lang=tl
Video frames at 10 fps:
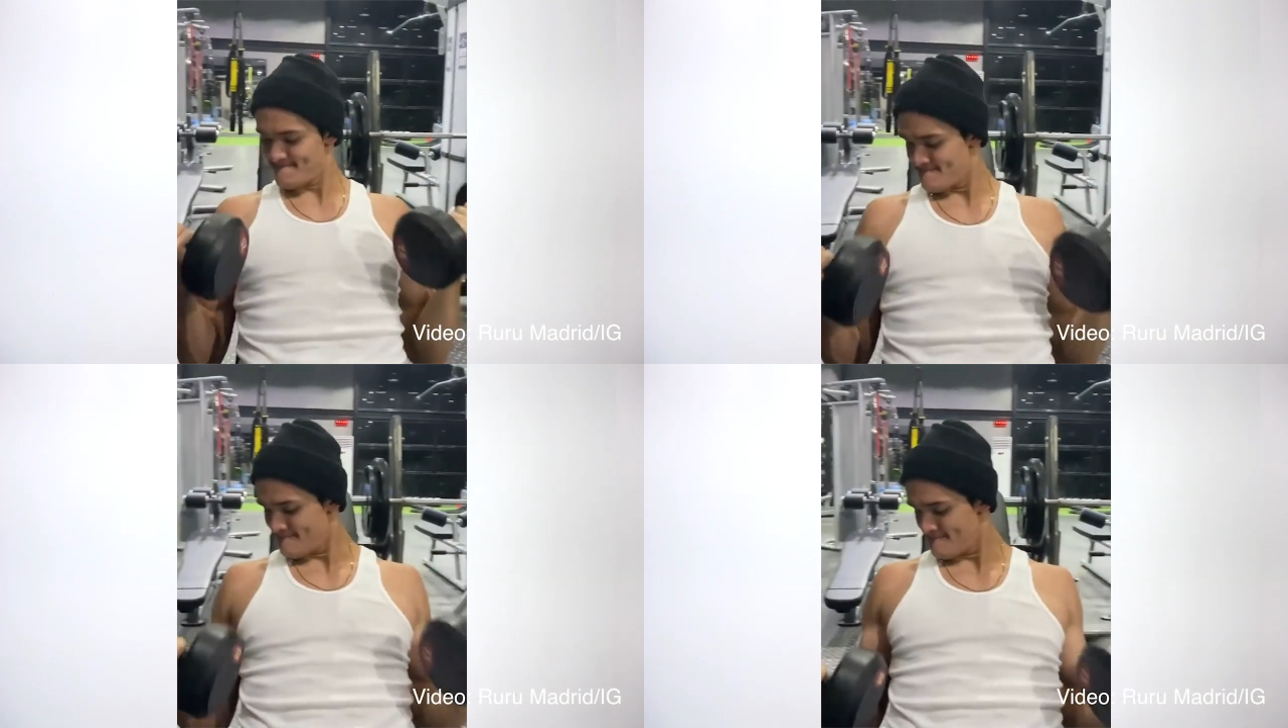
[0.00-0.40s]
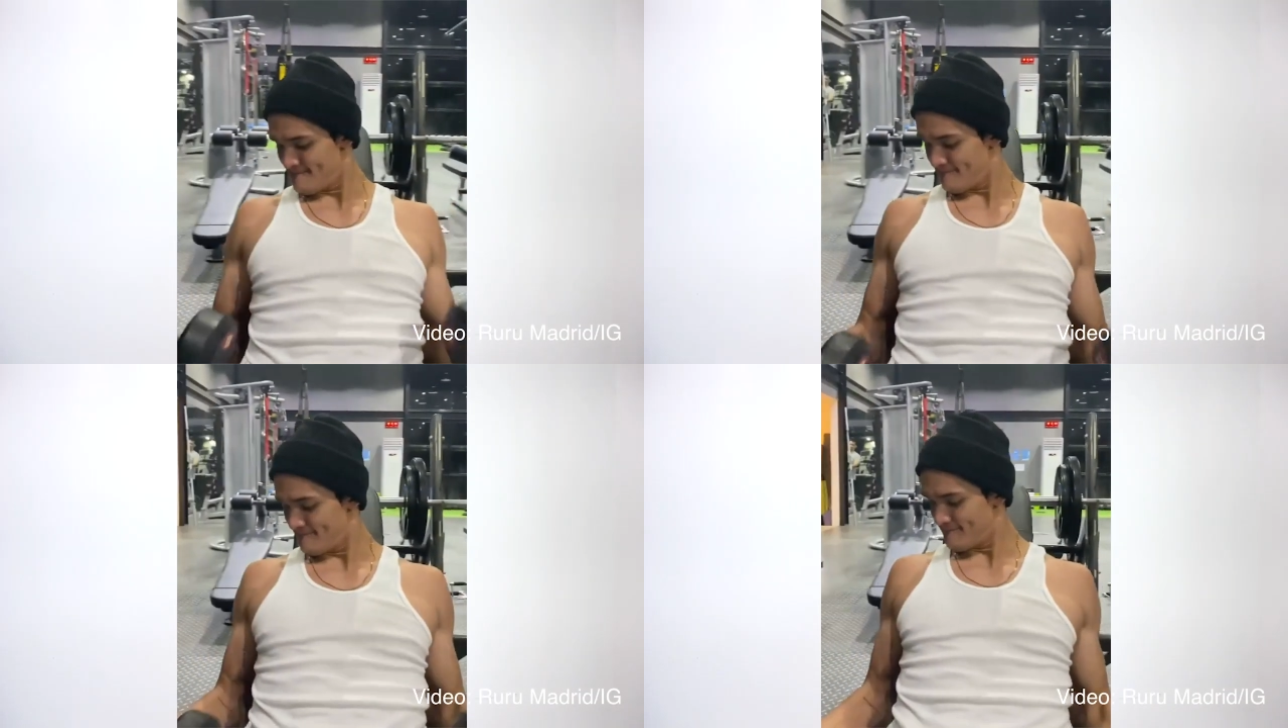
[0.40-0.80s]
ako
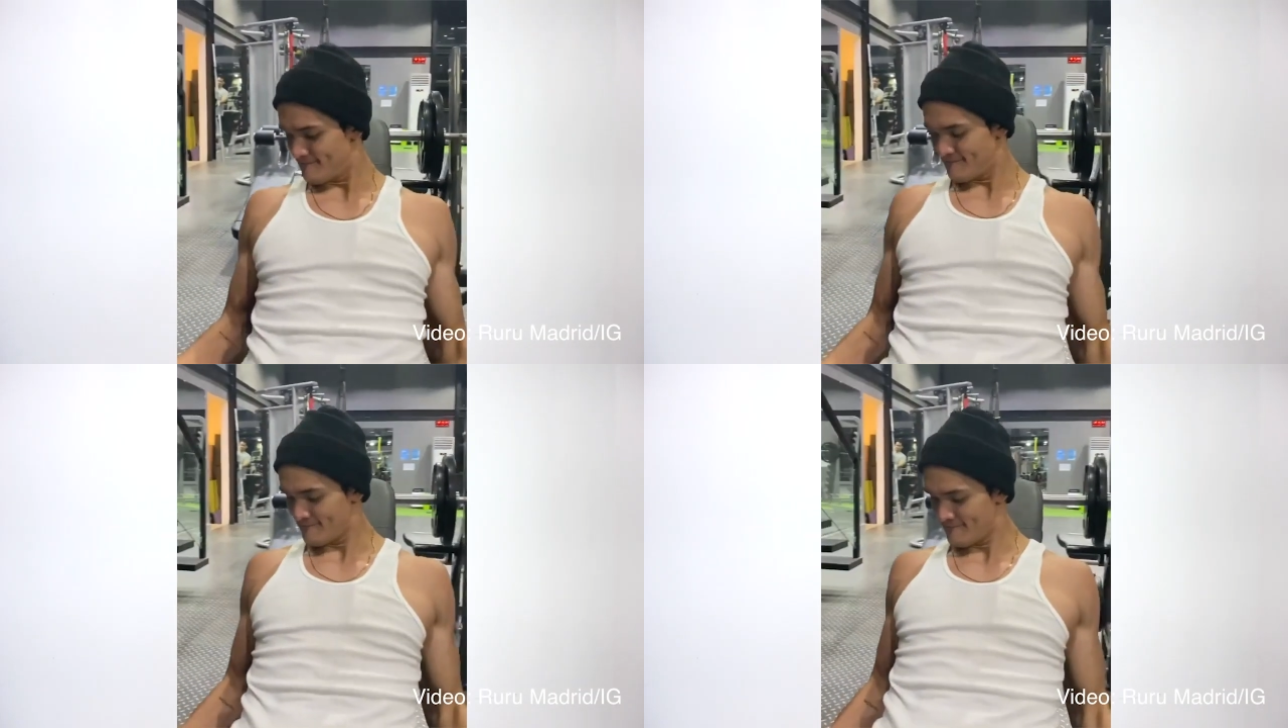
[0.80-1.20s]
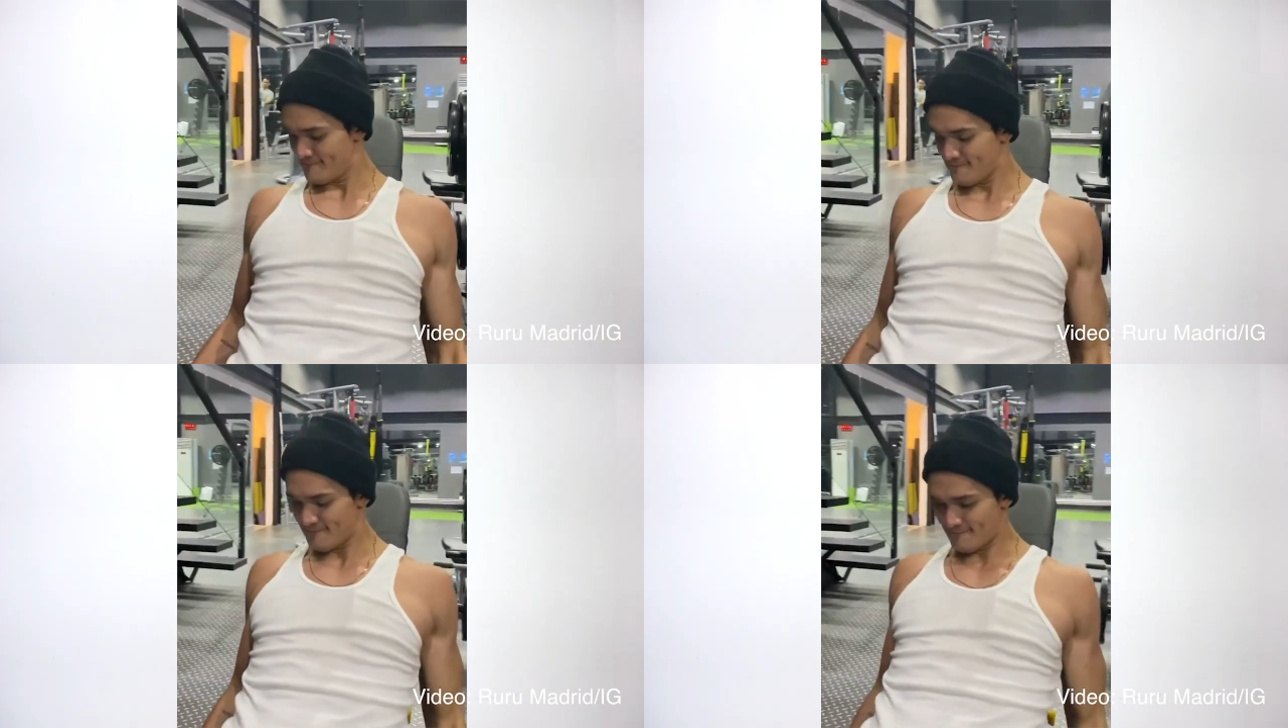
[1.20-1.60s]
almost
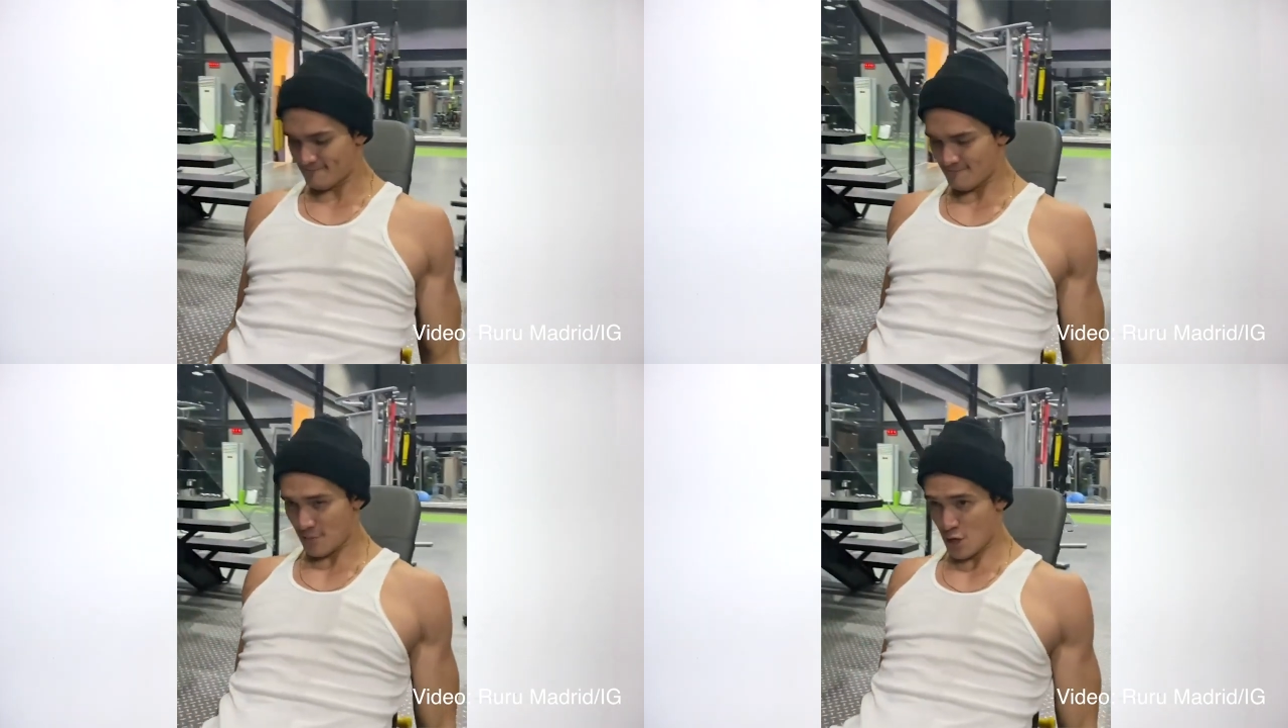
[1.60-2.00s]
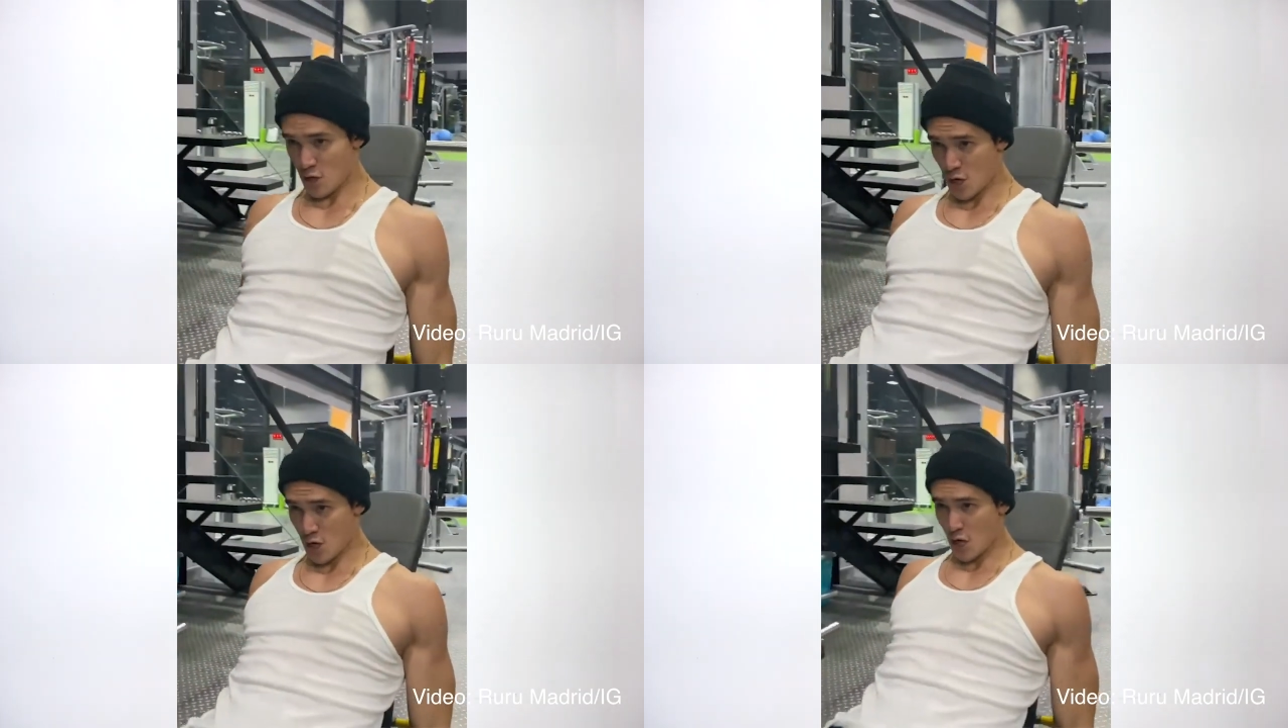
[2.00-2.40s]
every day
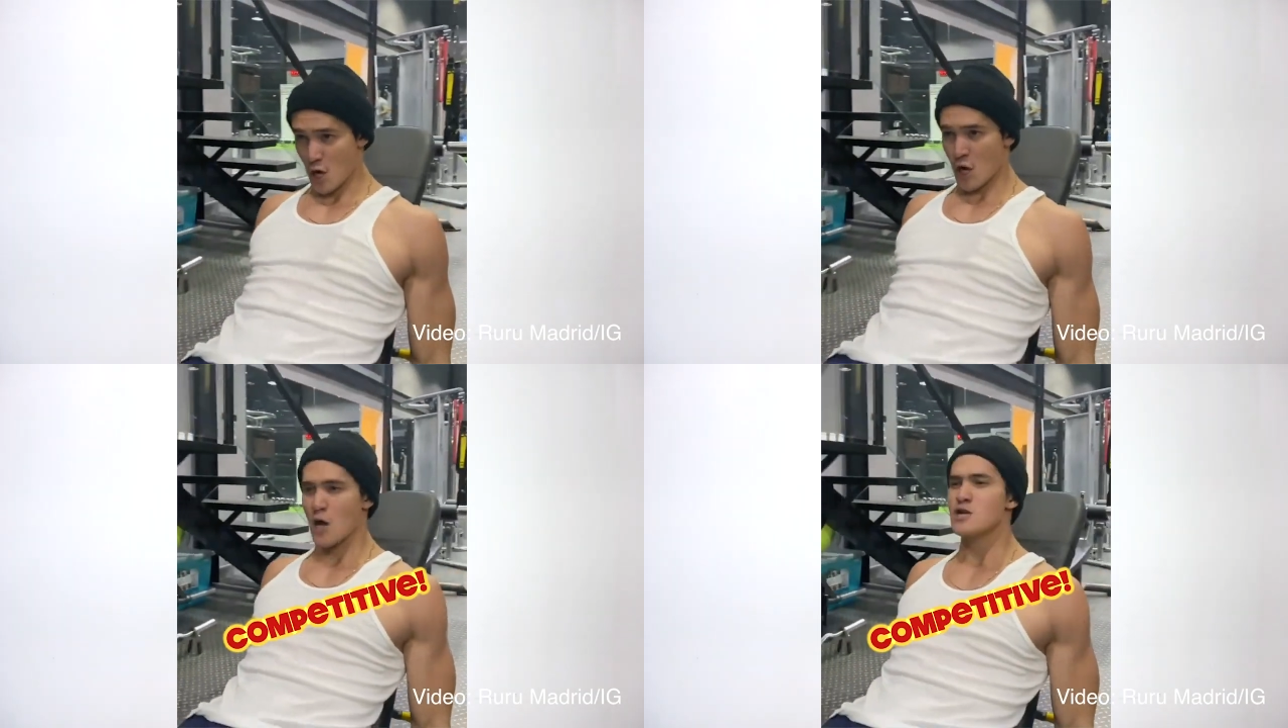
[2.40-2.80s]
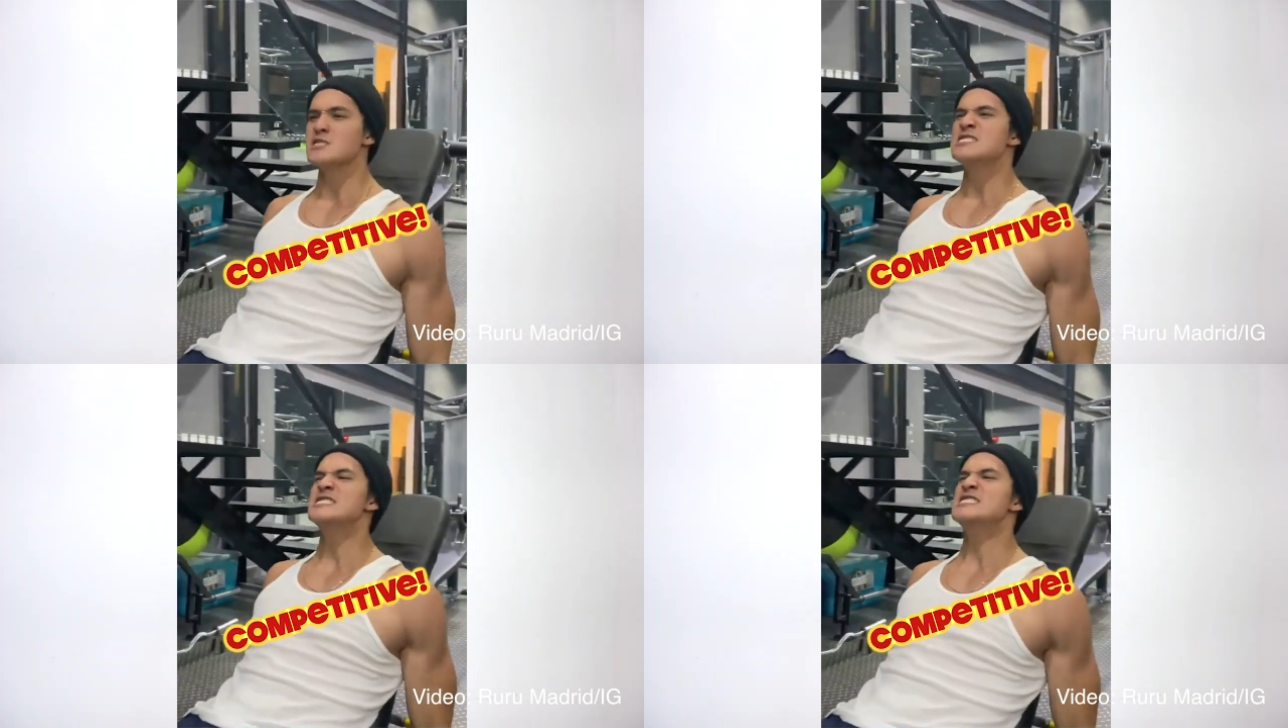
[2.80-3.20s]
kailangan ko maging
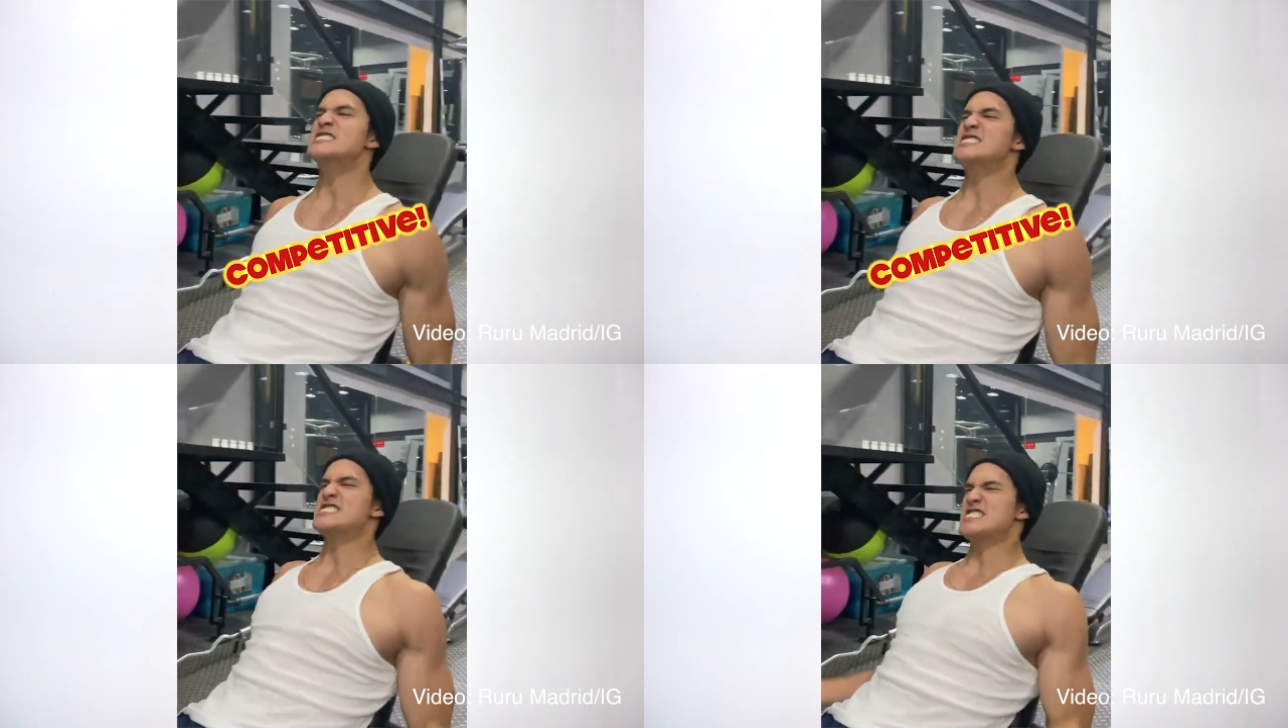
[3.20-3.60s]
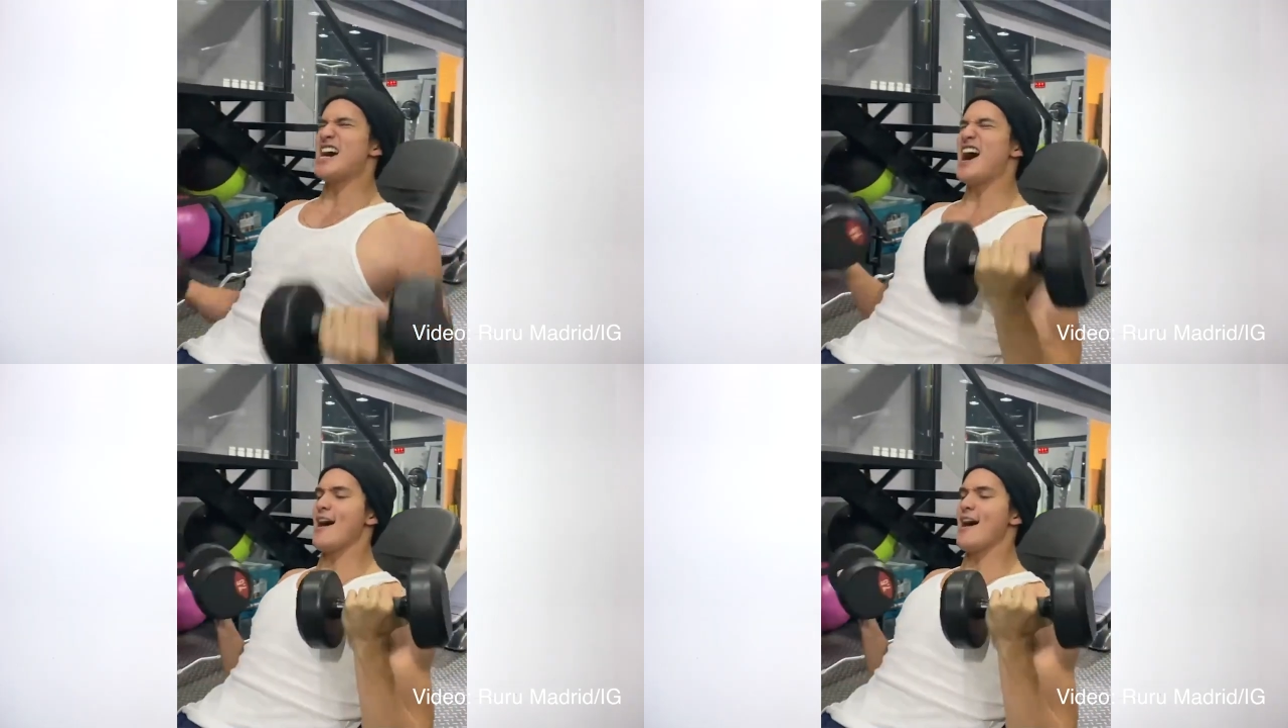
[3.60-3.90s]
competitive dito